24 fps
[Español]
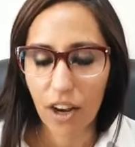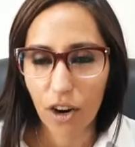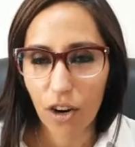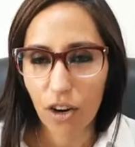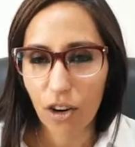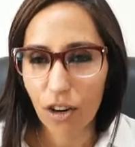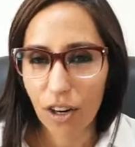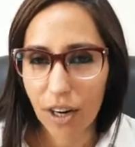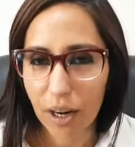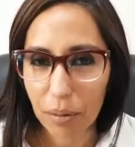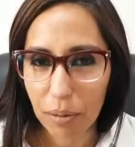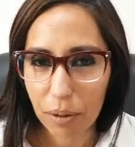
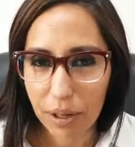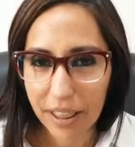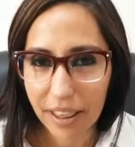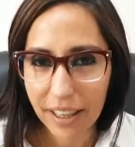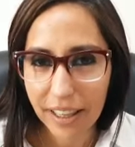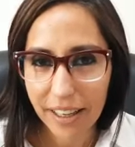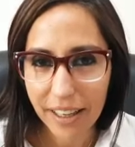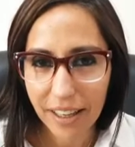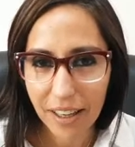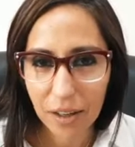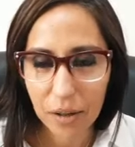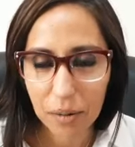Hola, buen
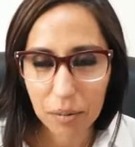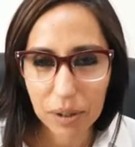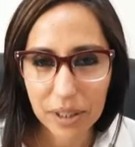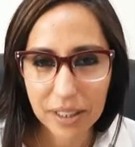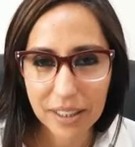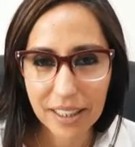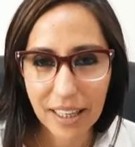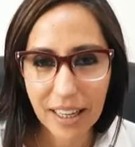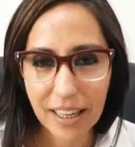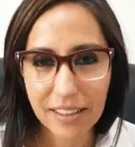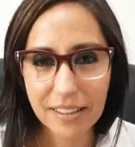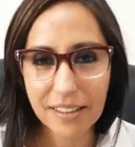día, ¿cómo
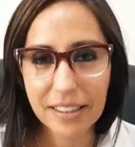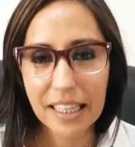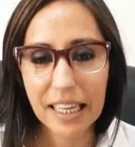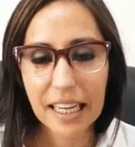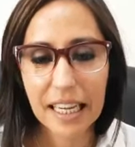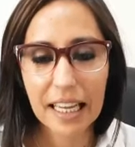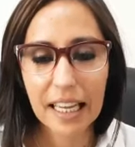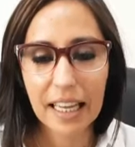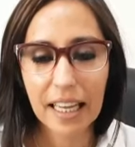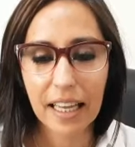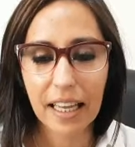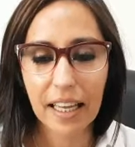están?
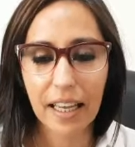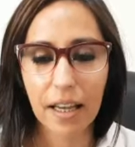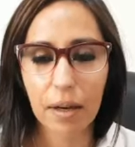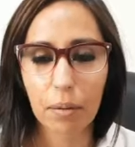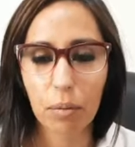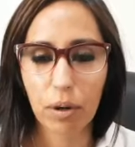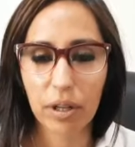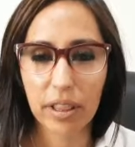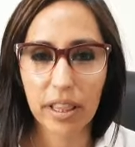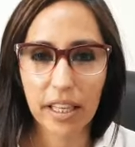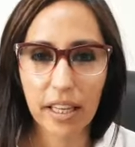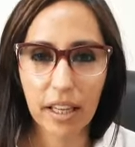Eh,
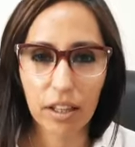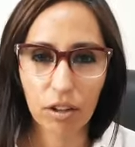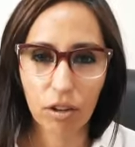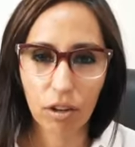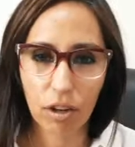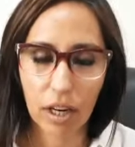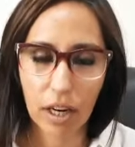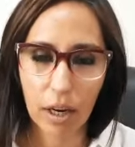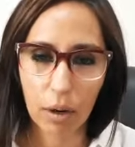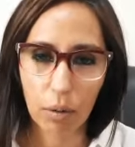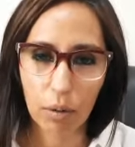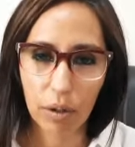buen día a
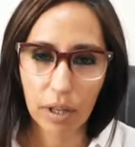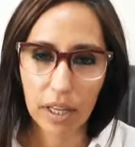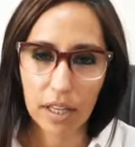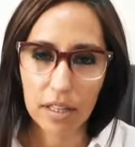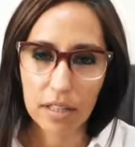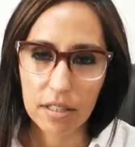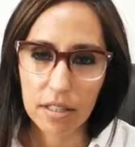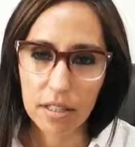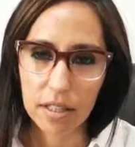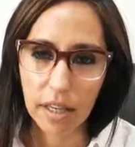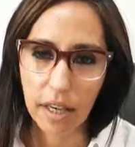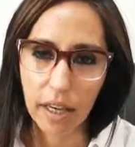toda la
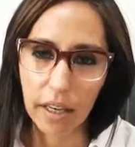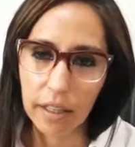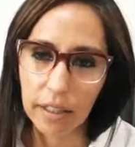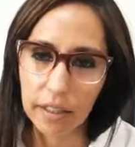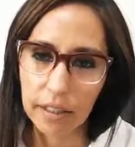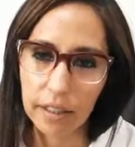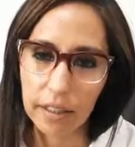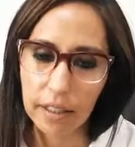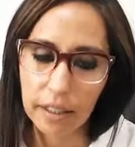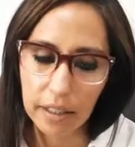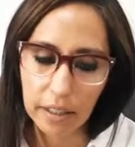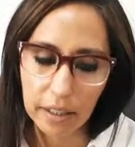audiencia
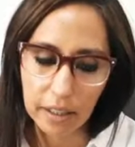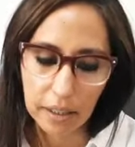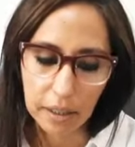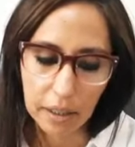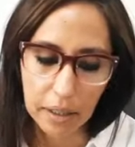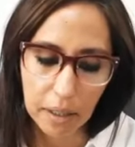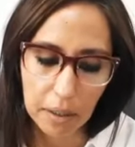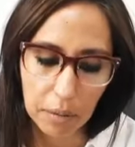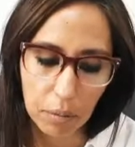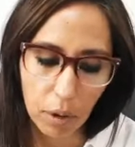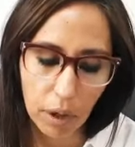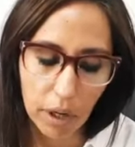
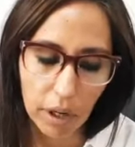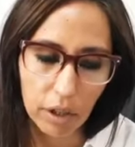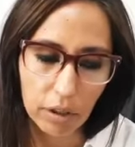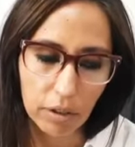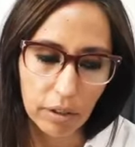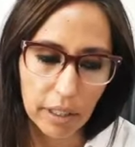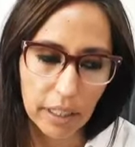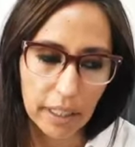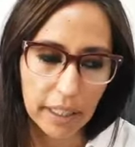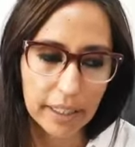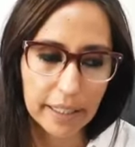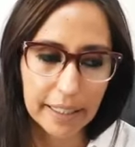y,
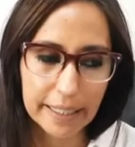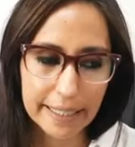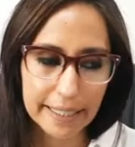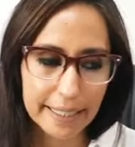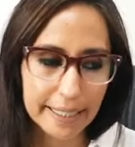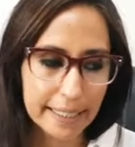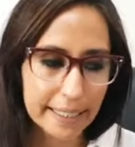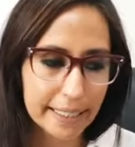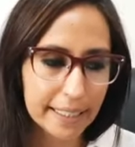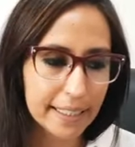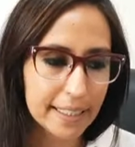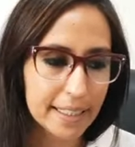bueno,
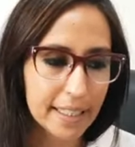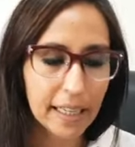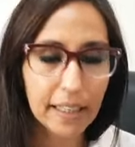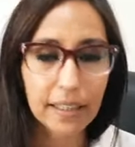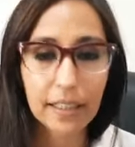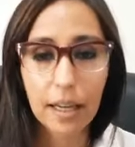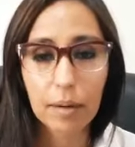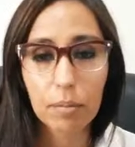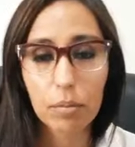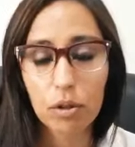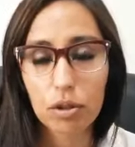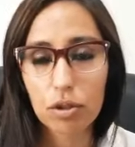este, ya
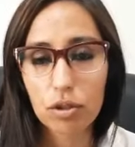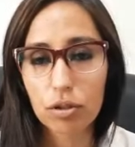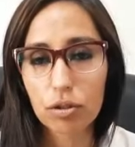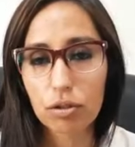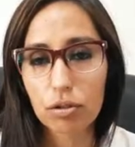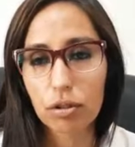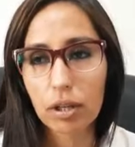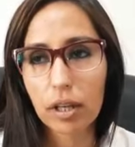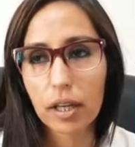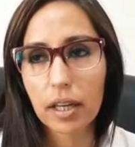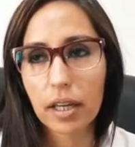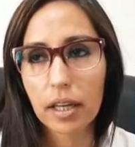
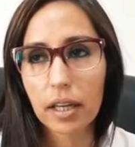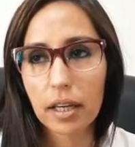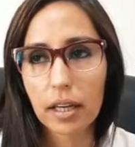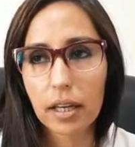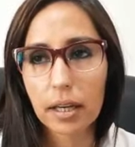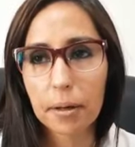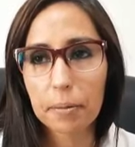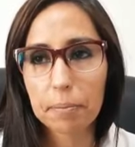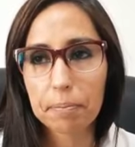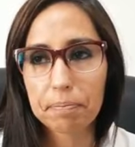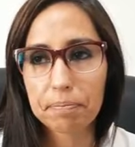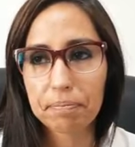estamos
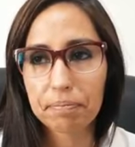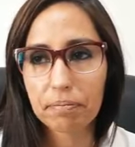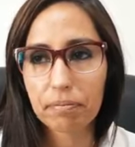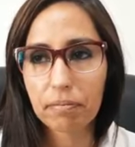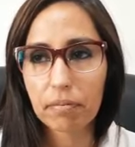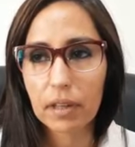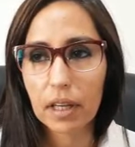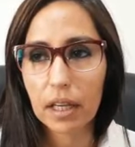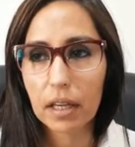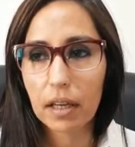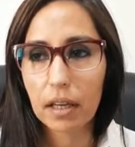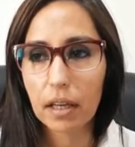eh,
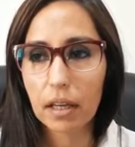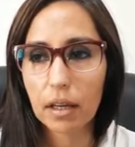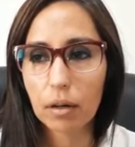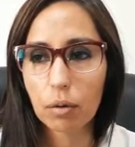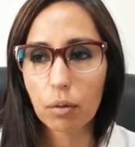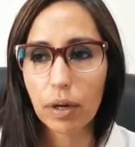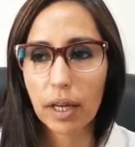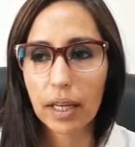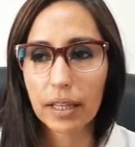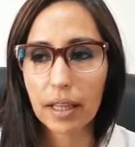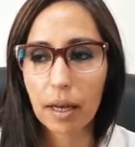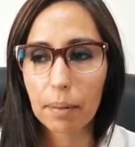en
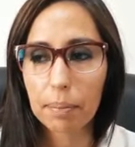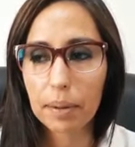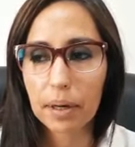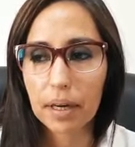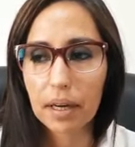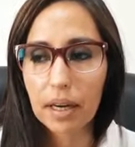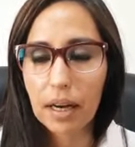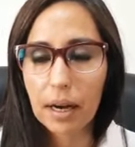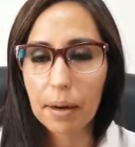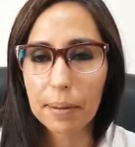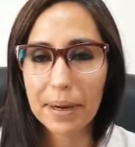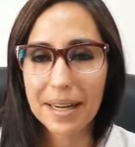una
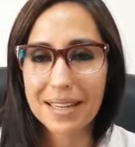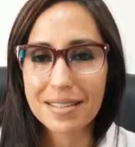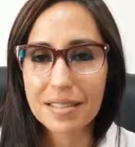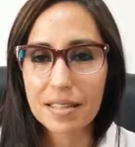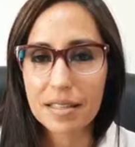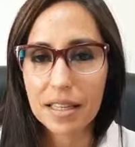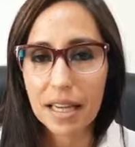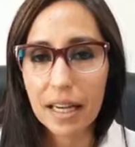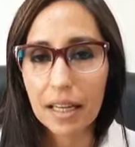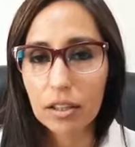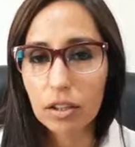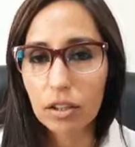etapa
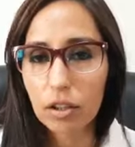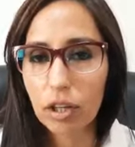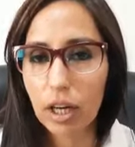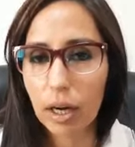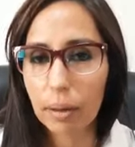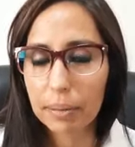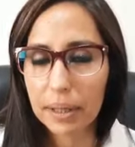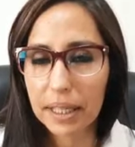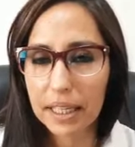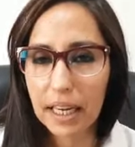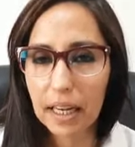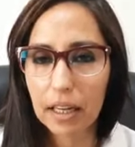avanzando,
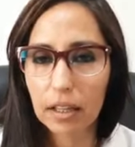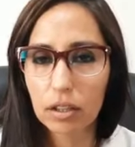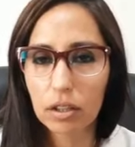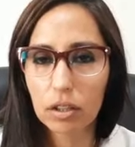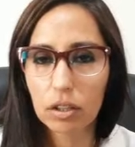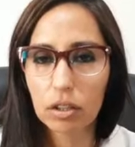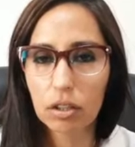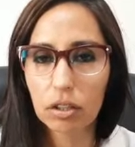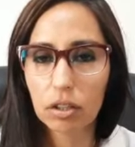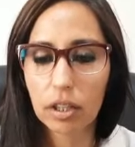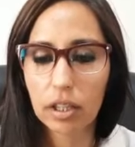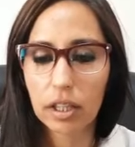
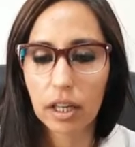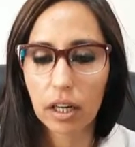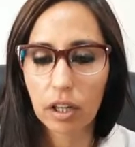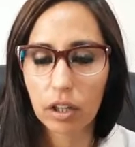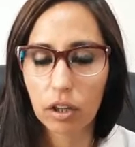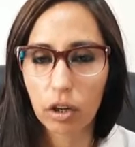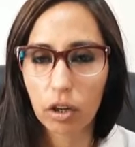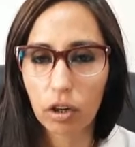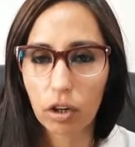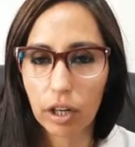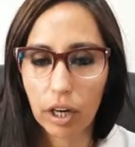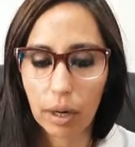caminando en el
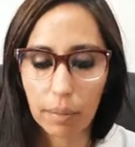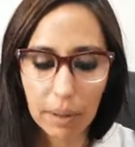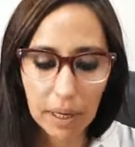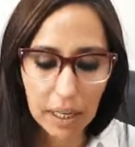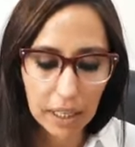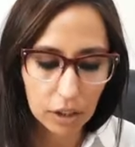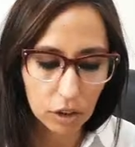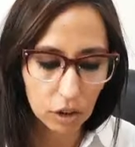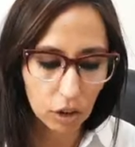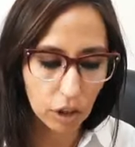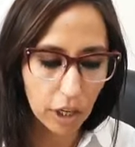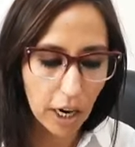cronograma
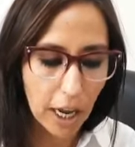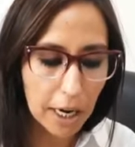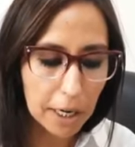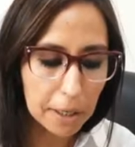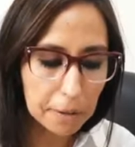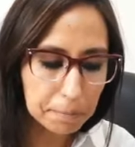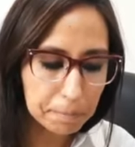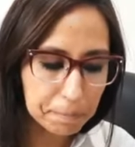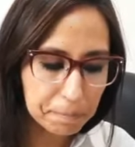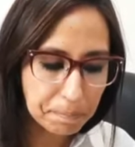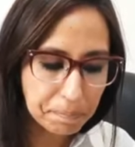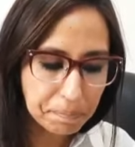electoral